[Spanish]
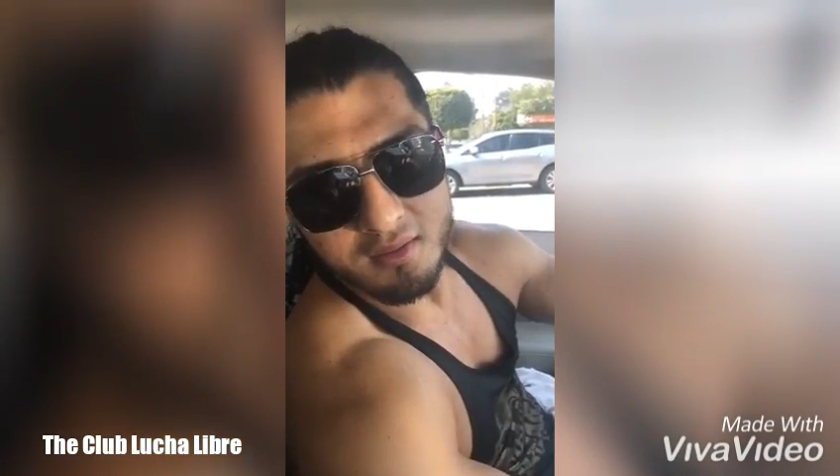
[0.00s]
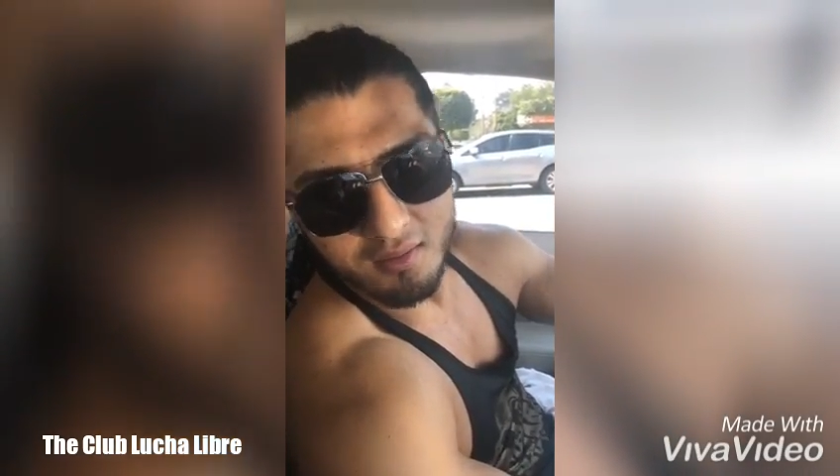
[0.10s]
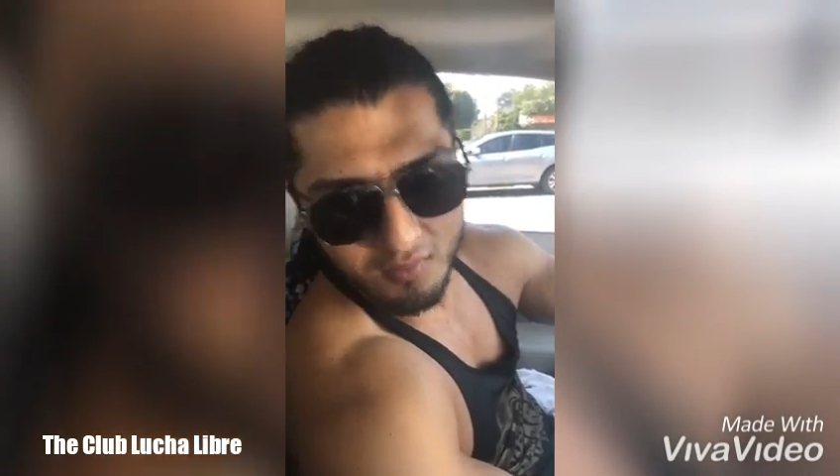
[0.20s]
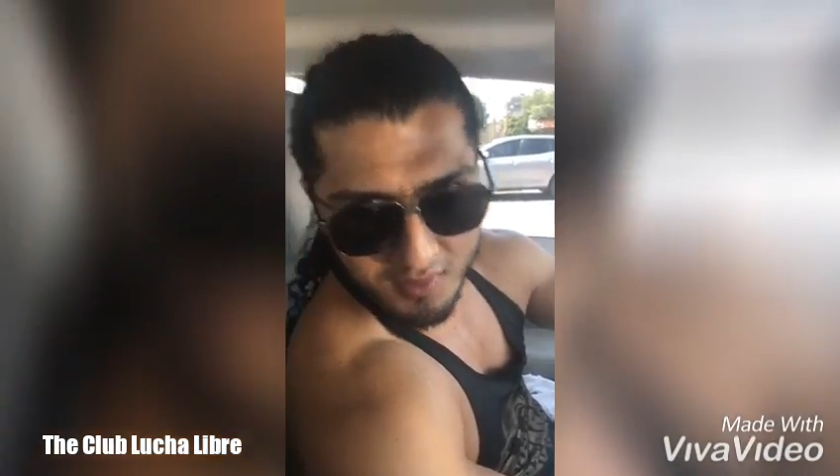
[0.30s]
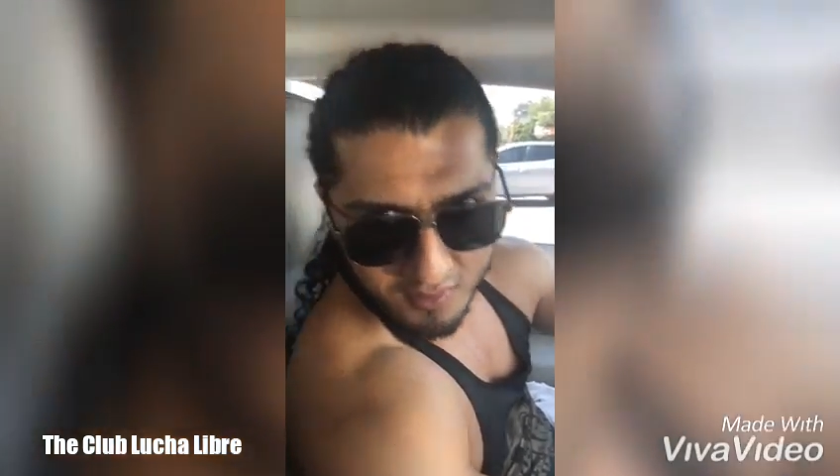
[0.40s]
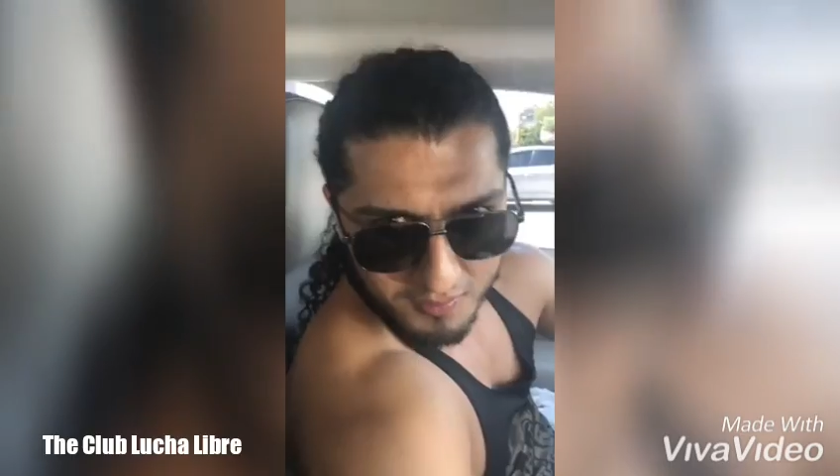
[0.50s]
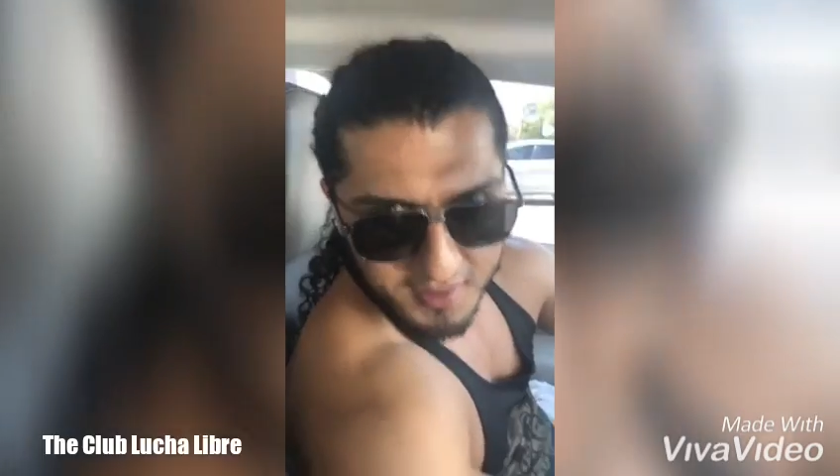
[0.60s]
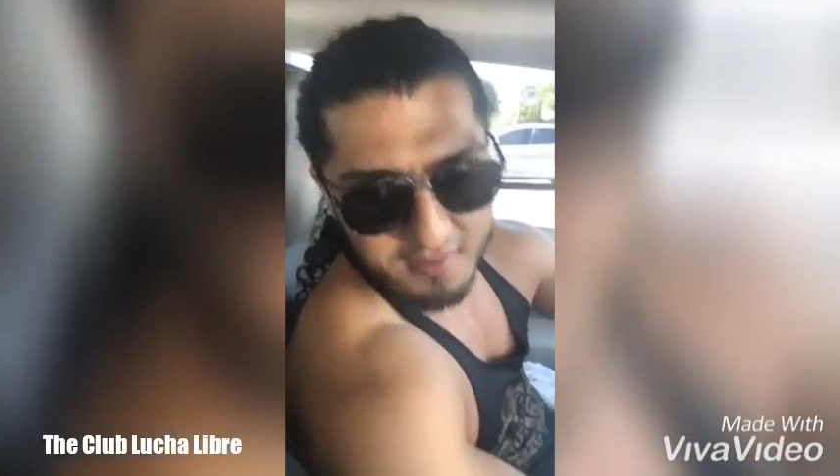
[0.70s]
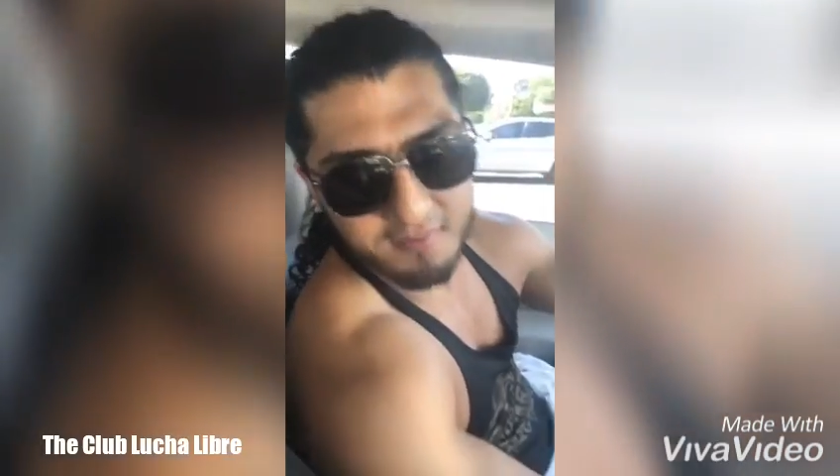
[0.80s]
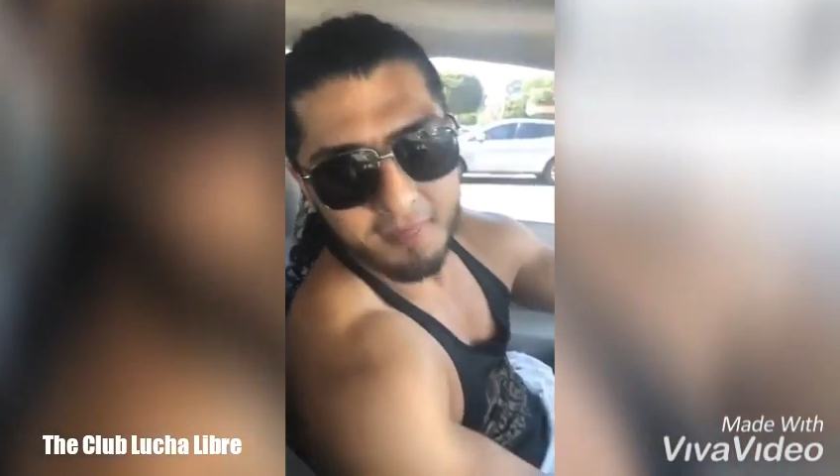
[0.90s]
Recuérdelo
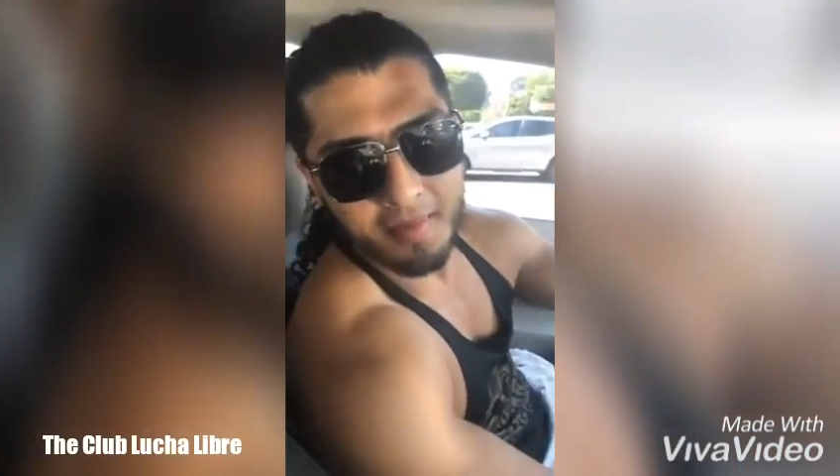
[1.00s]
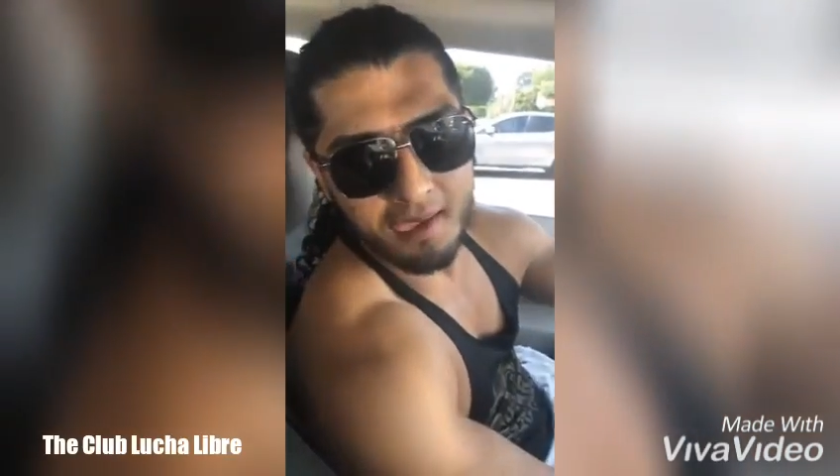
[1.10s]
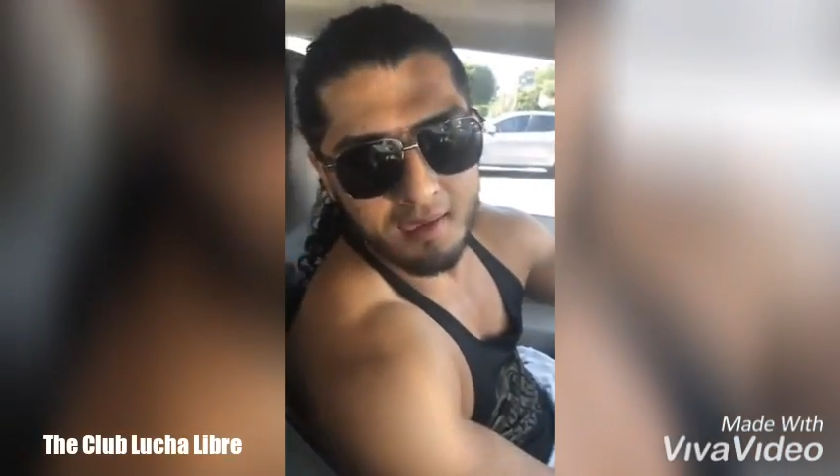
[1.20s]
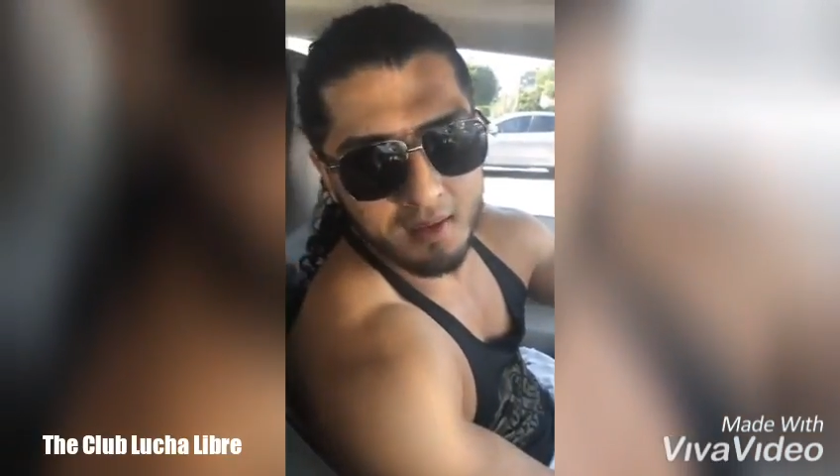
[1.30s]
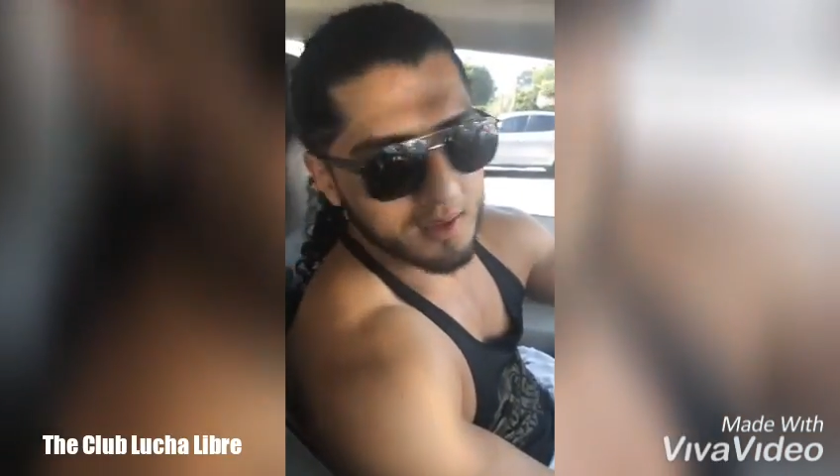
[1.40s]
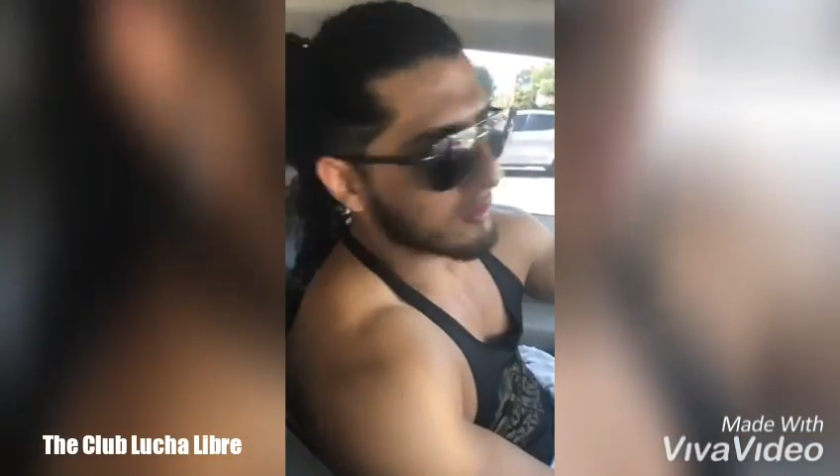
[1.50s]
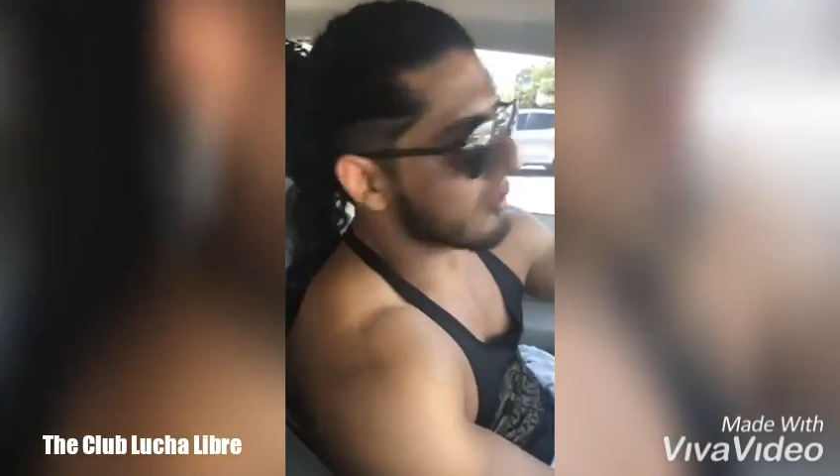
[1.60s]
bien, el